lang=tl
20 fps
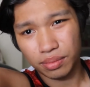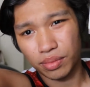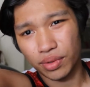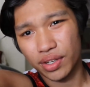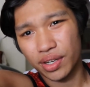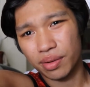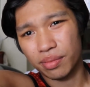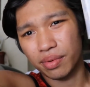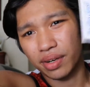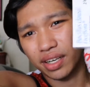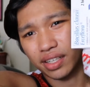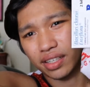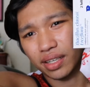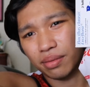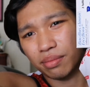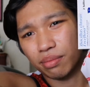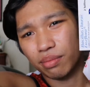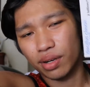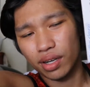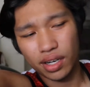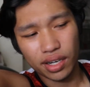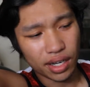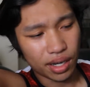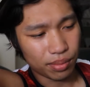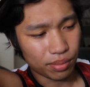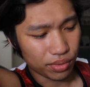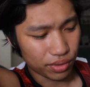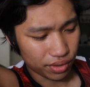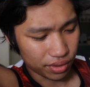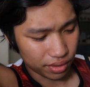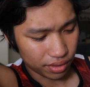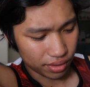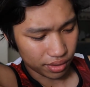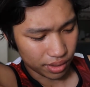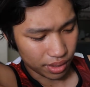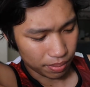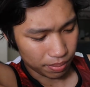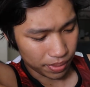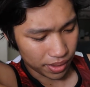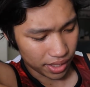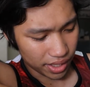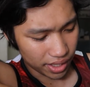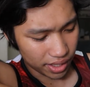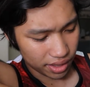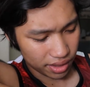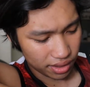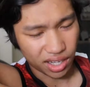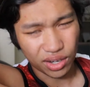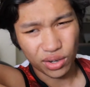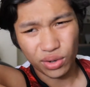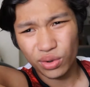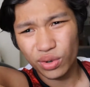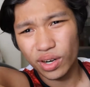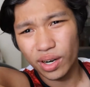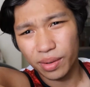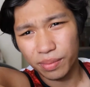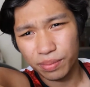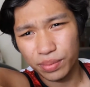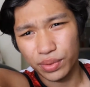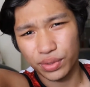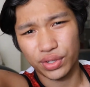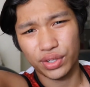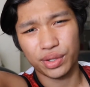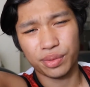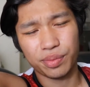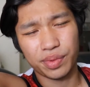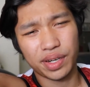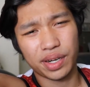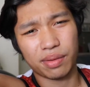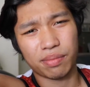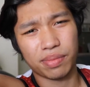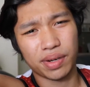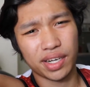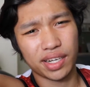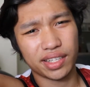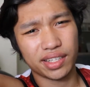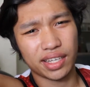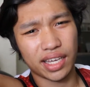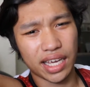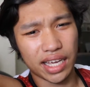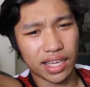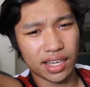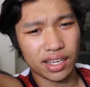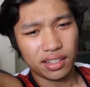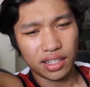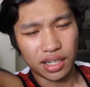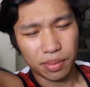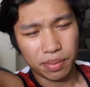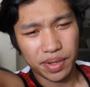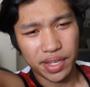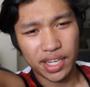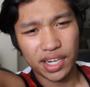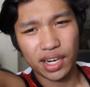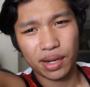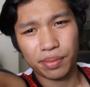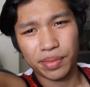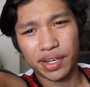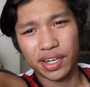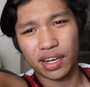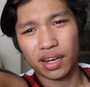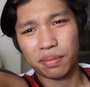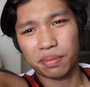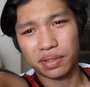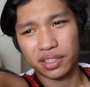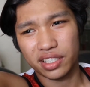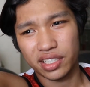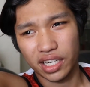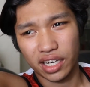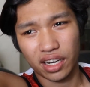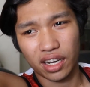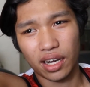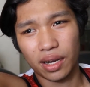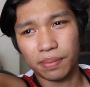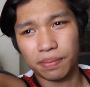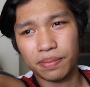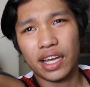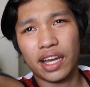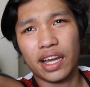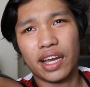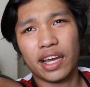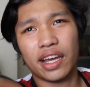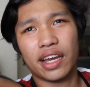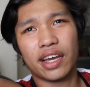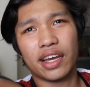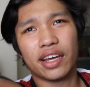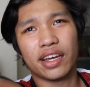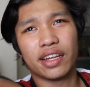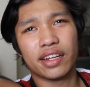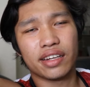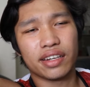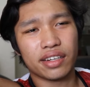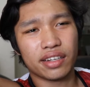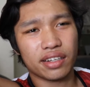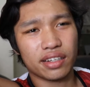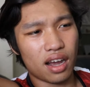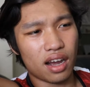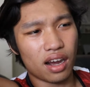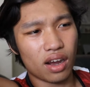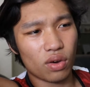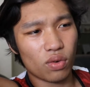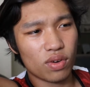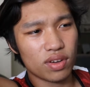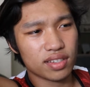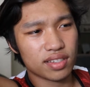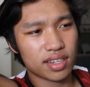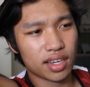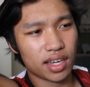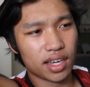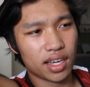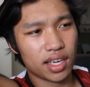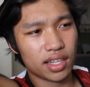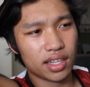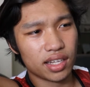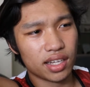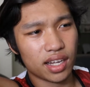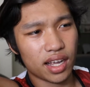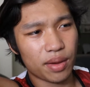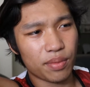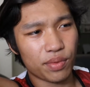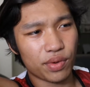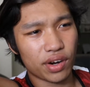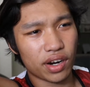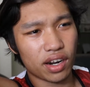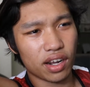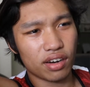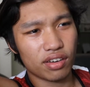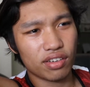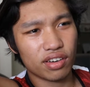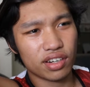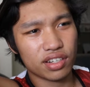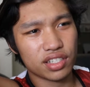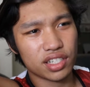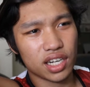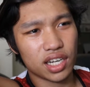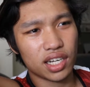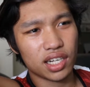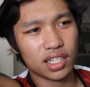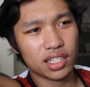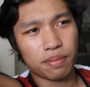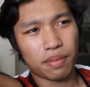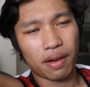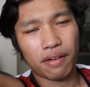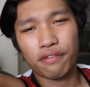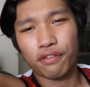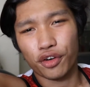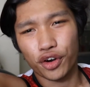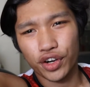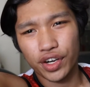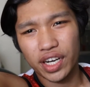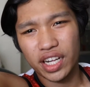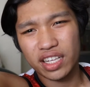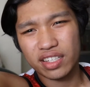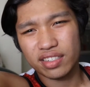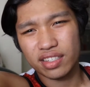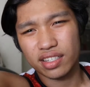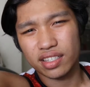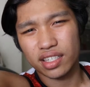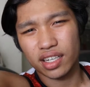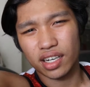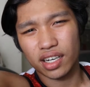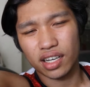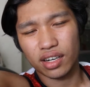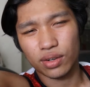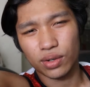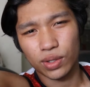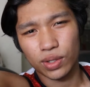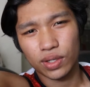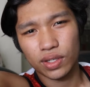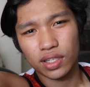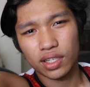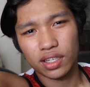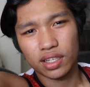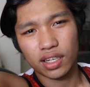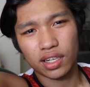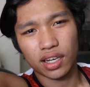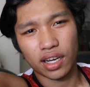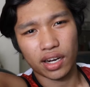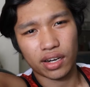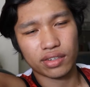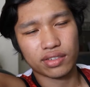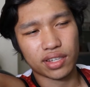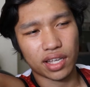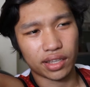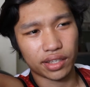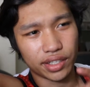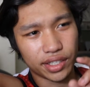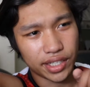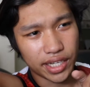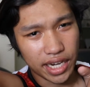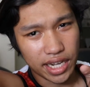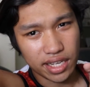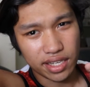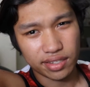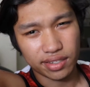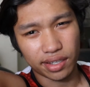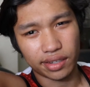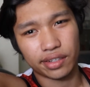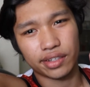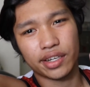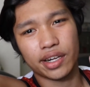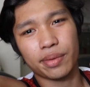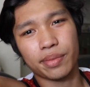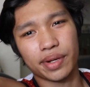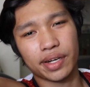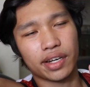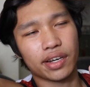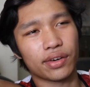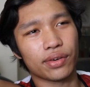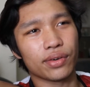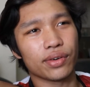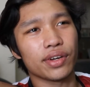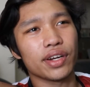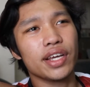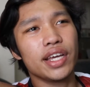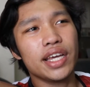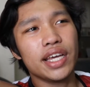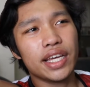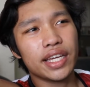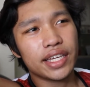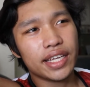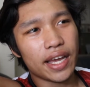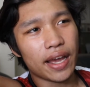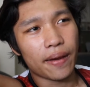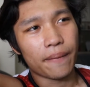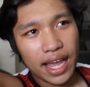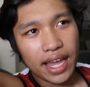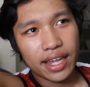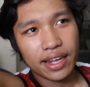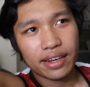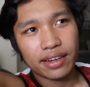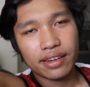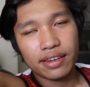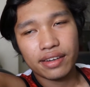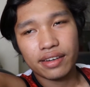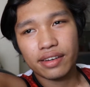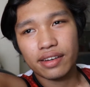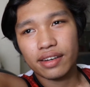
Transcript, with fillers: mo ni ang mga tambal na among napalit karon lang pod gid mi nagpalit kay gabi lang mi nakapa-check up and ang ako ang sakit kay murag ano na siya mag 4 days na siya karon karang Saturday Saturday man karon yeah and